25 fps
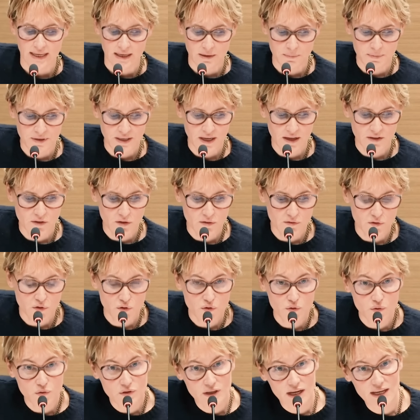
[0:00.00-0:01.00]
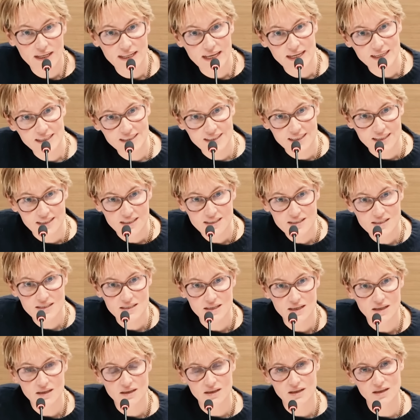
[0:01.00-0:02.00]
Eh bien, dans votre contrat
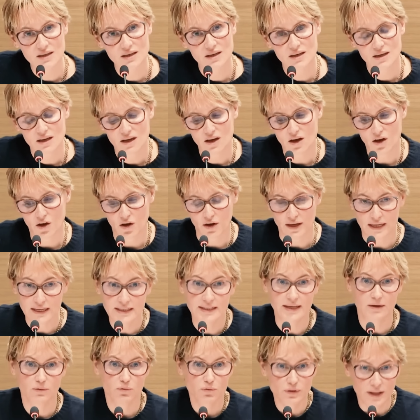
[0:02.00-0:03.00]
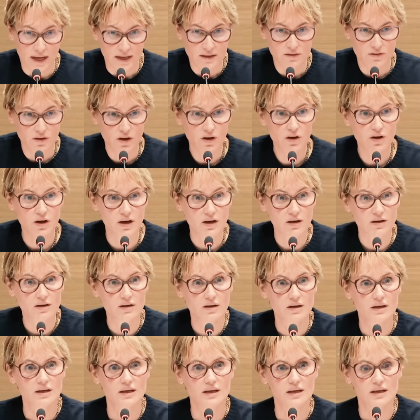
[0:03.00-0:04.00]
d'actrice ou d'acteur,
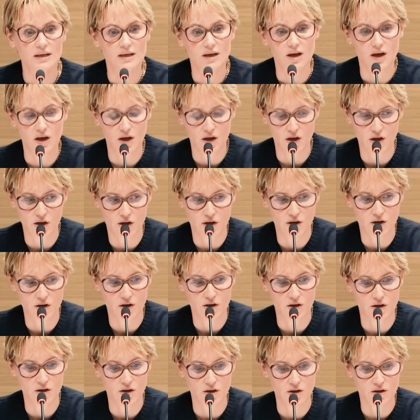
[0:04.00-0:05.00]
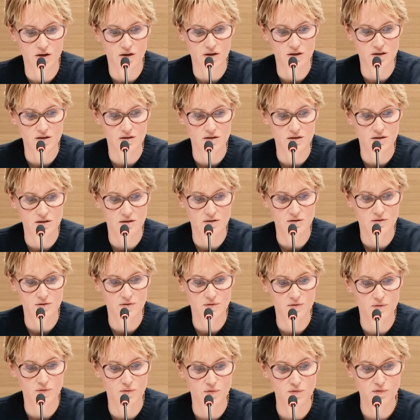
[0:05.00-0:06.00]
hein,
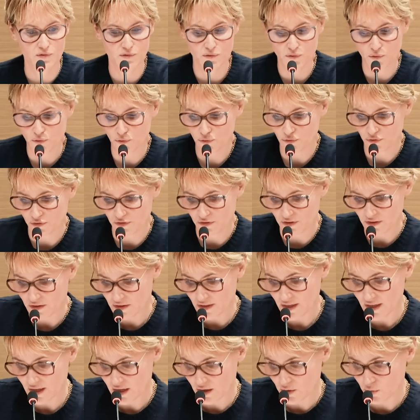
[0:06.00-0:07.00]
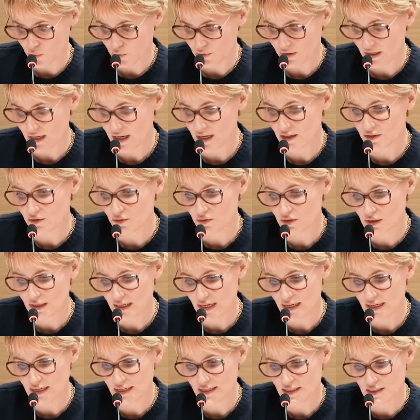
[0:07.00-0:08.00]
vous signez un contrat dans
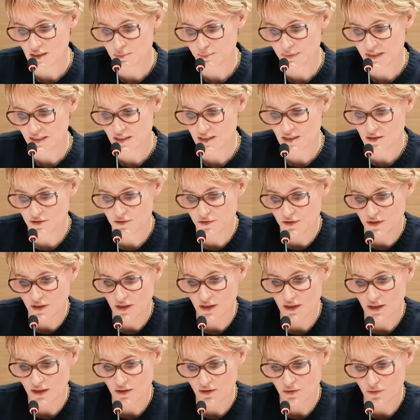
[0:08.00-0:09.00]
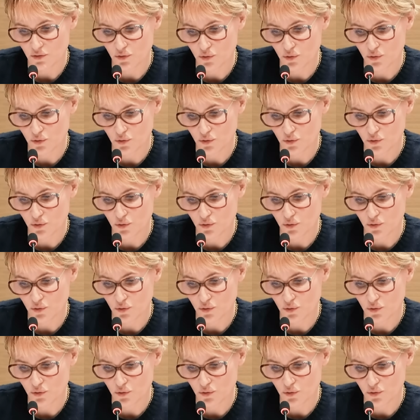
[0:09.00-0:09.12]
lequel il est spécifié,